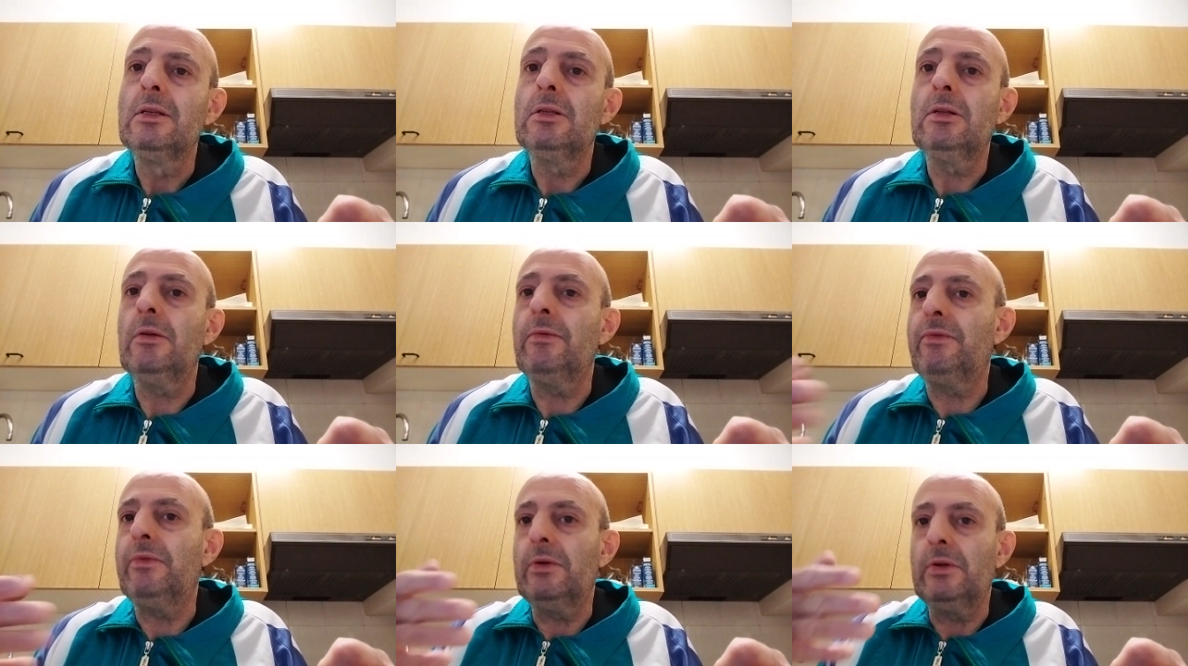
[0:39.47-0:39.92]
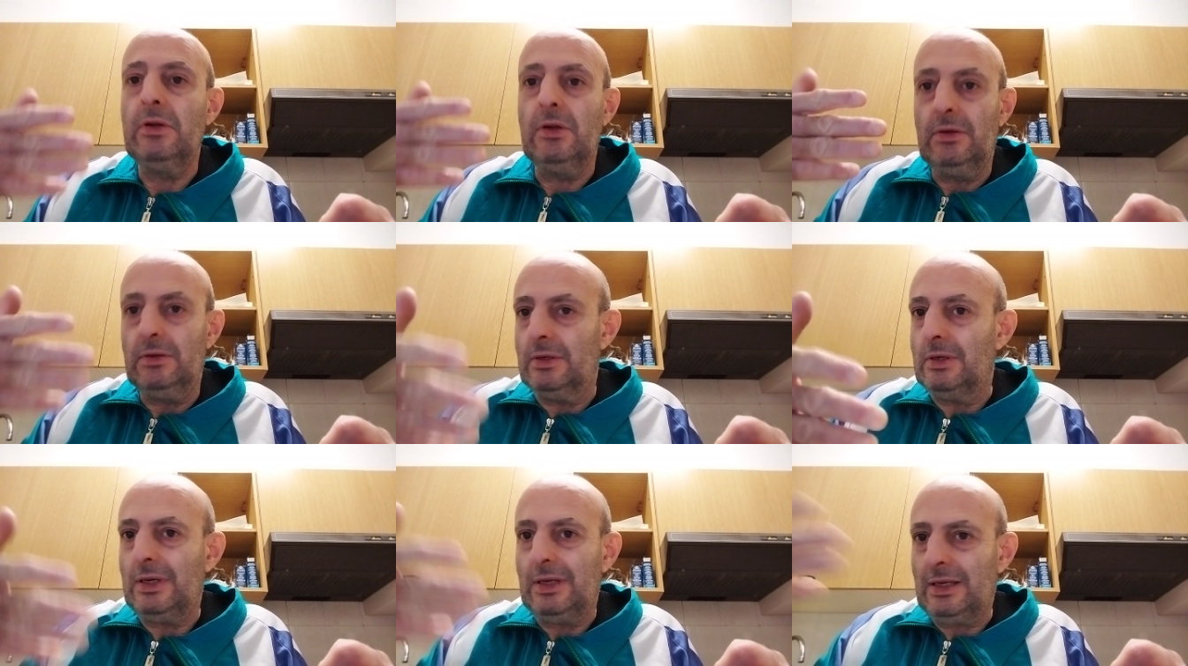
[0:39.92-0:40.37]

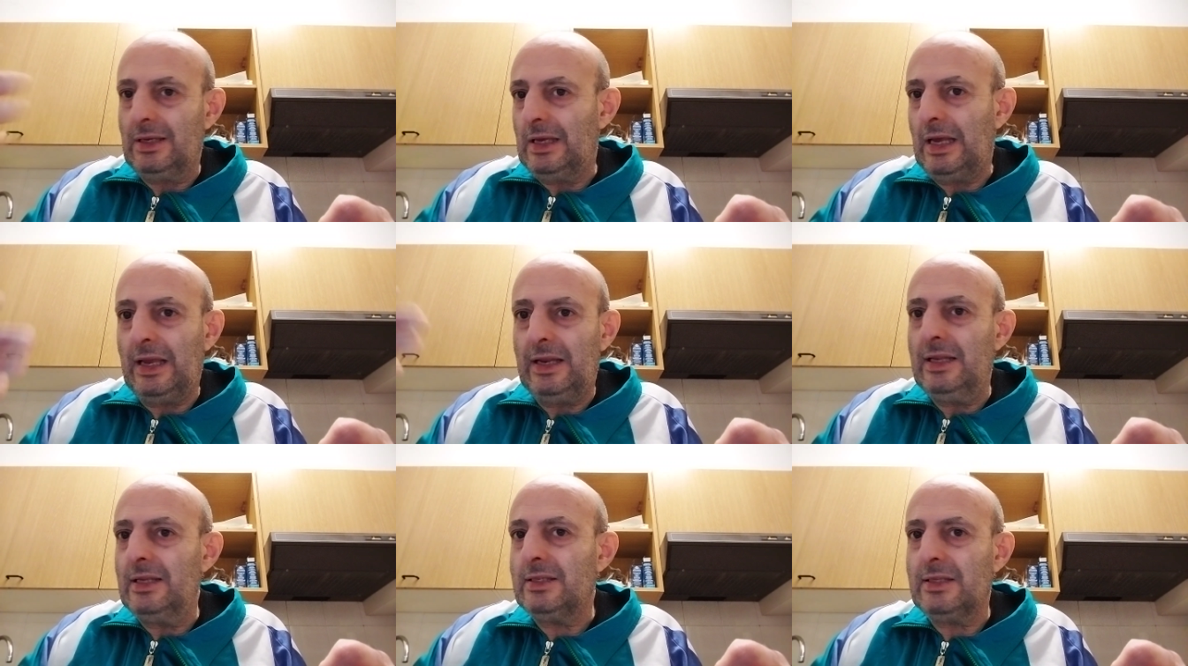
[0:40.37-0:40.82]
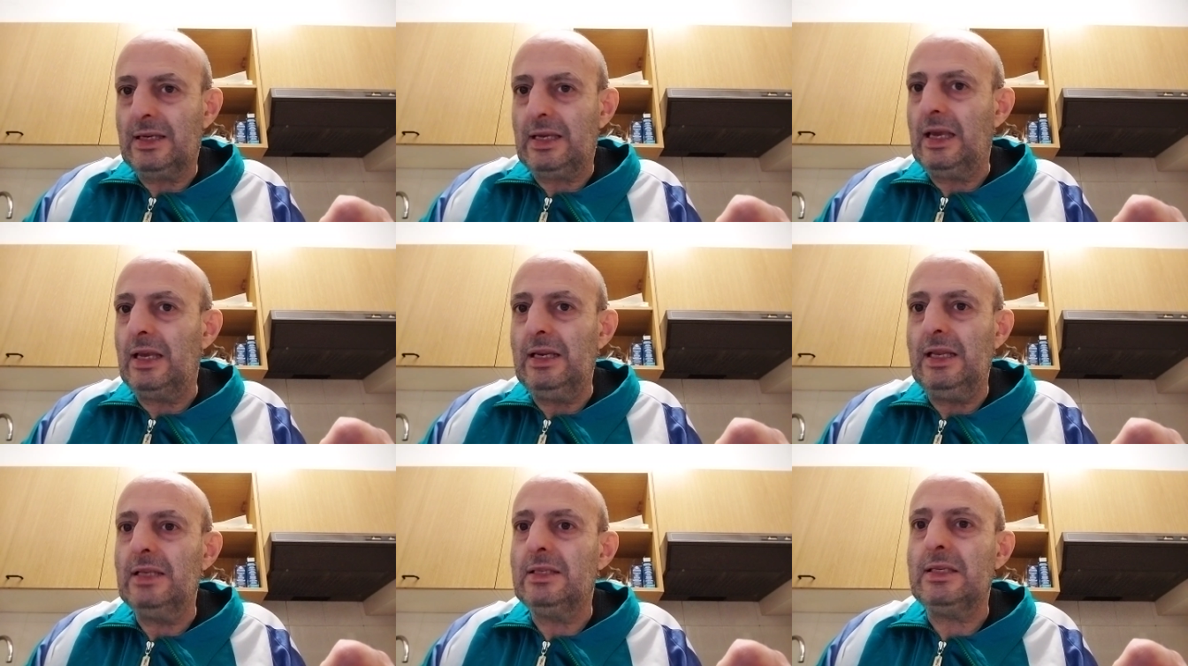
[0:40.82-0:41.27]

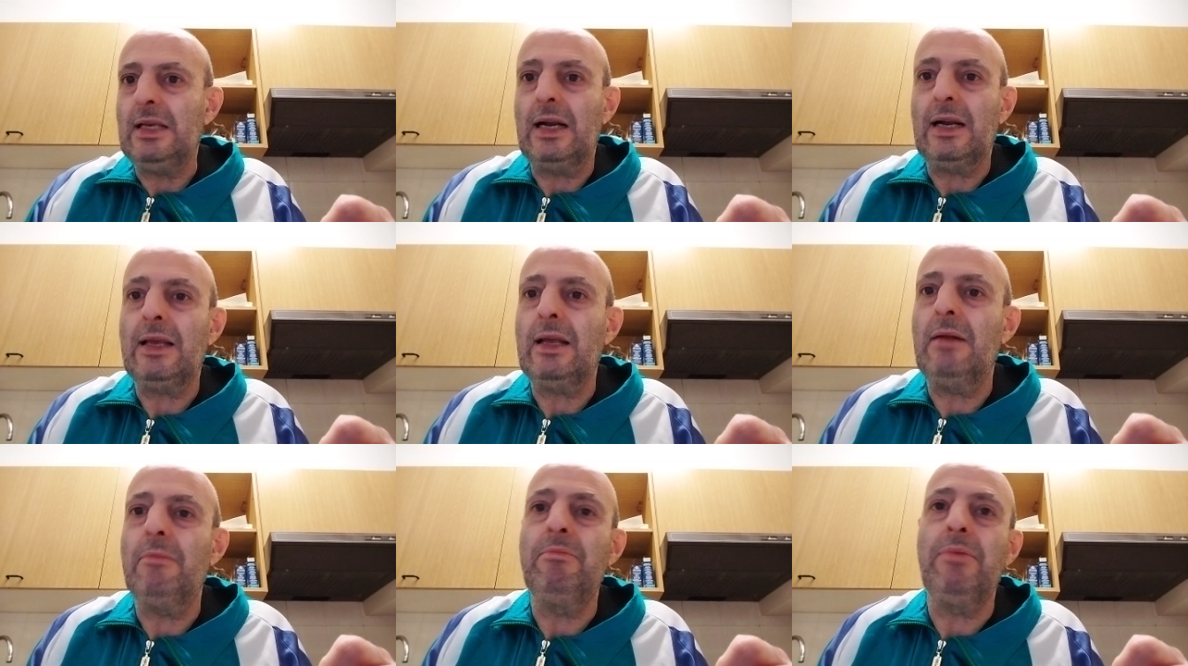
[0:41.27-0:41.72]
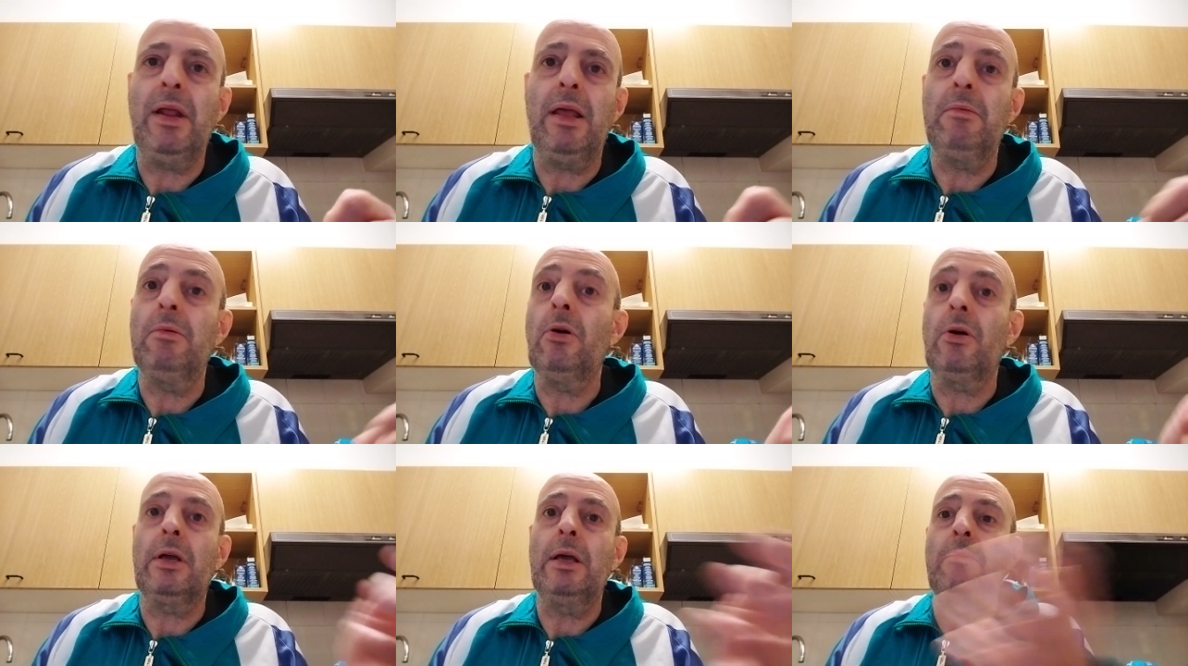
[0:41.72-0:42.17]
che inizia il Gran
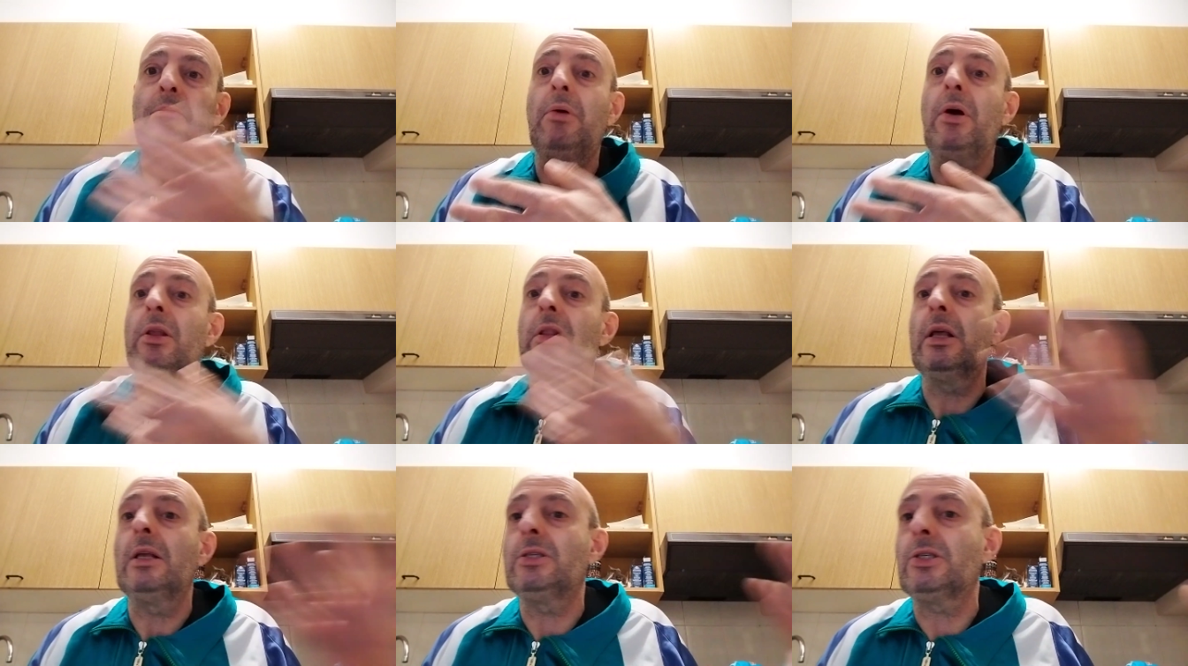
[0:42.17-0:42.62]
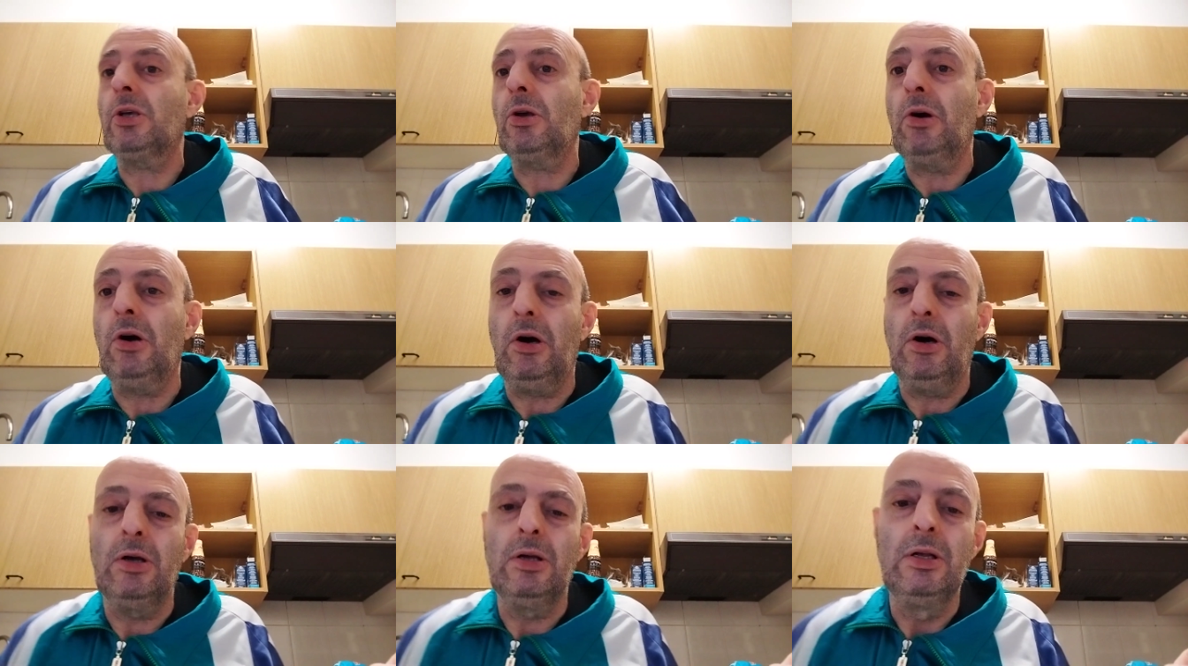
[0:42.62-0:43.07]
Premio che poi
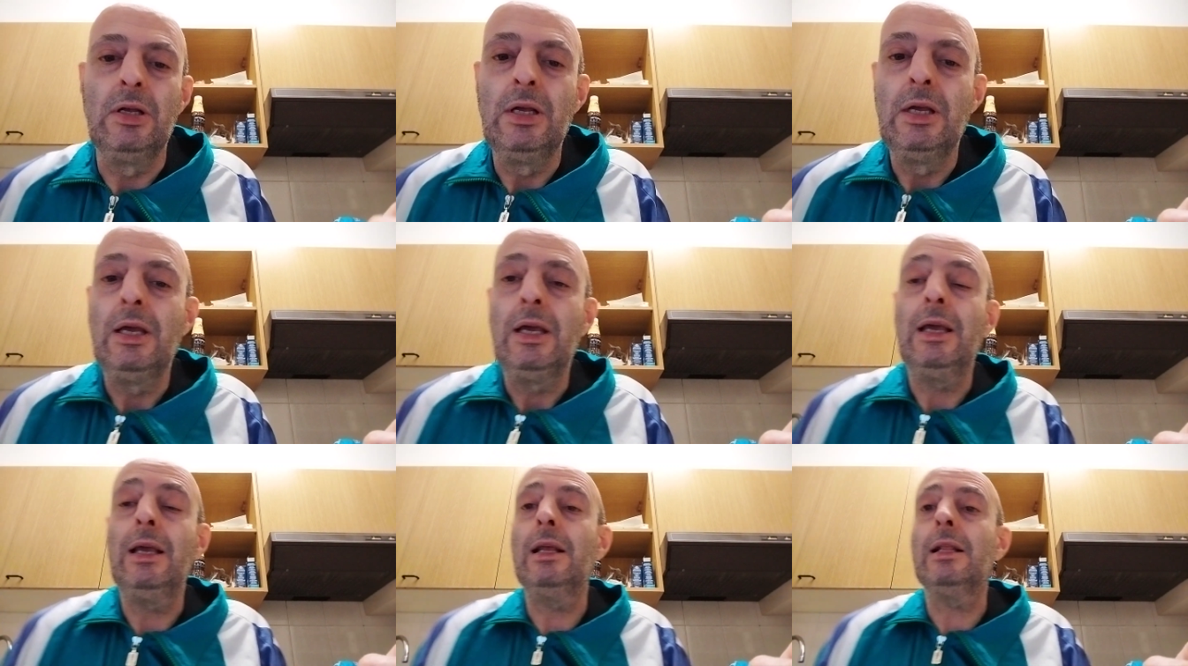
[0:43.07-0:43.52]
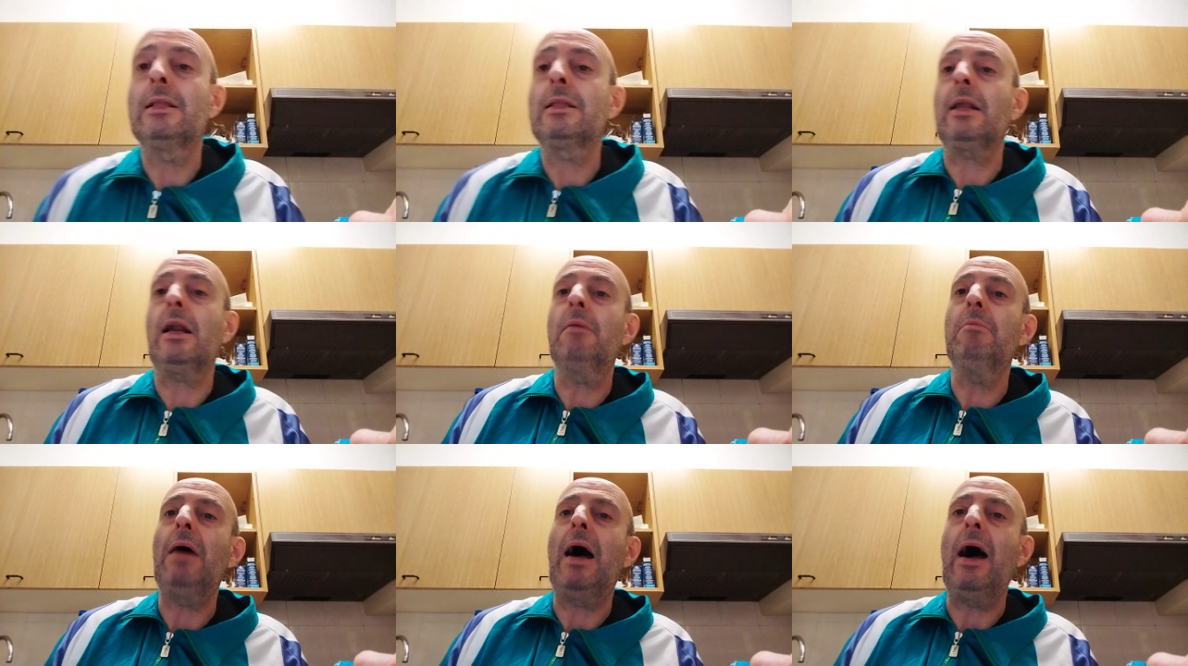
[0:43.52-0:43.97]
inizio il
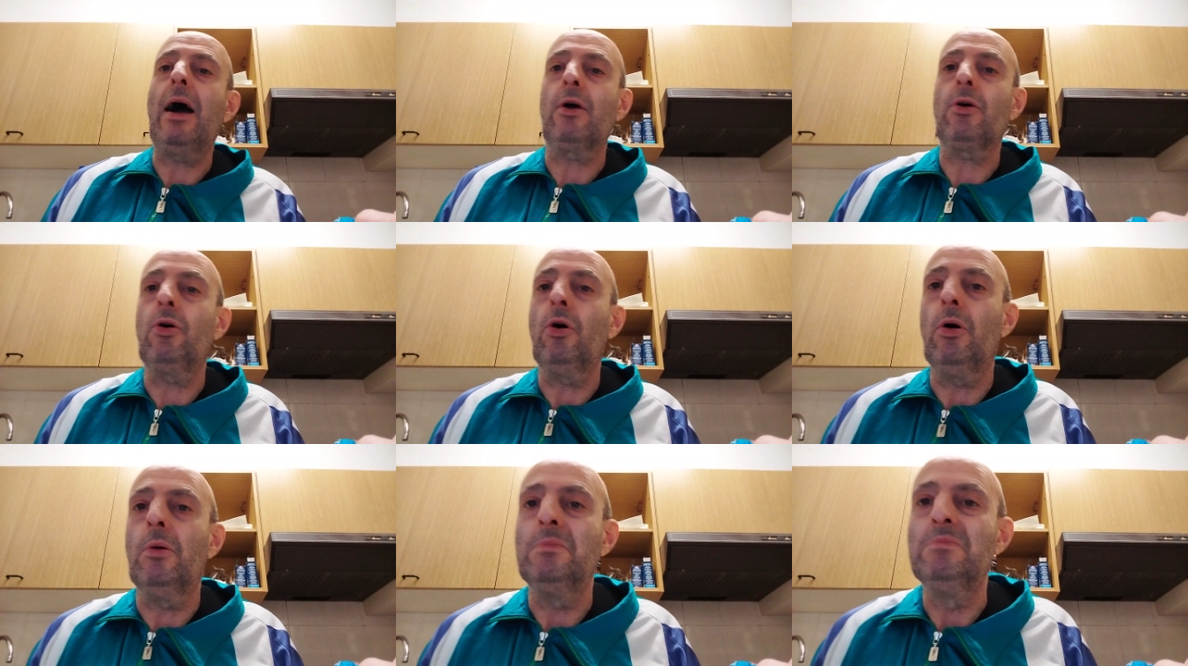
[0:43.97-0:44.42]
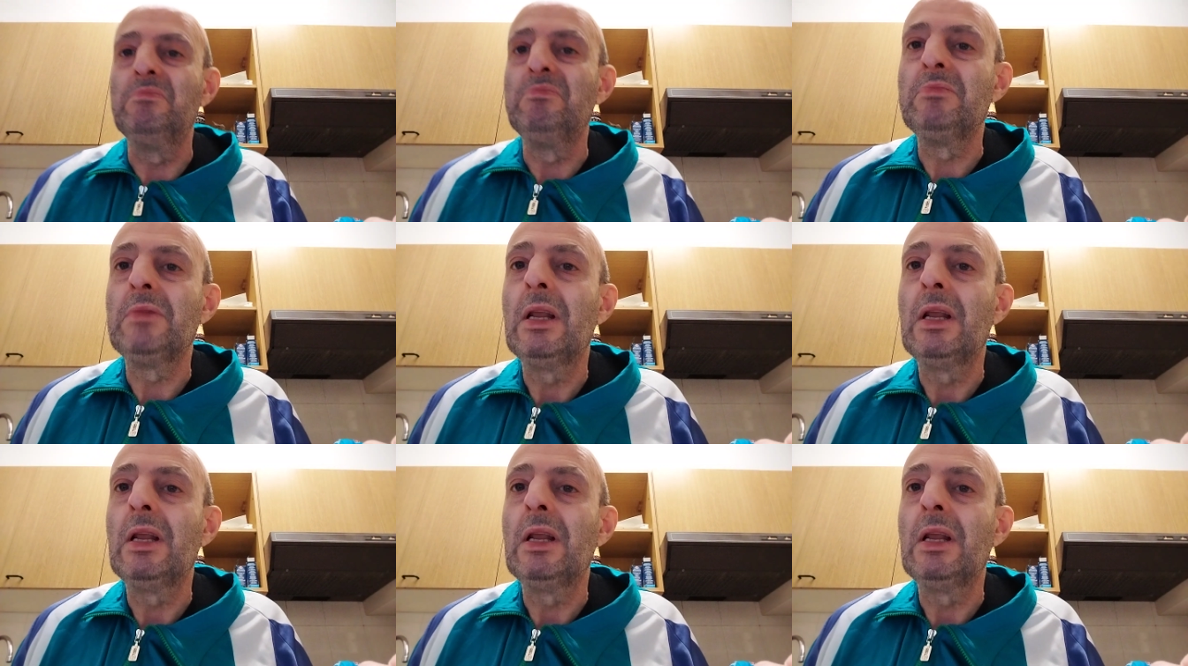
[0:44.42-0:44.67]
trabacco.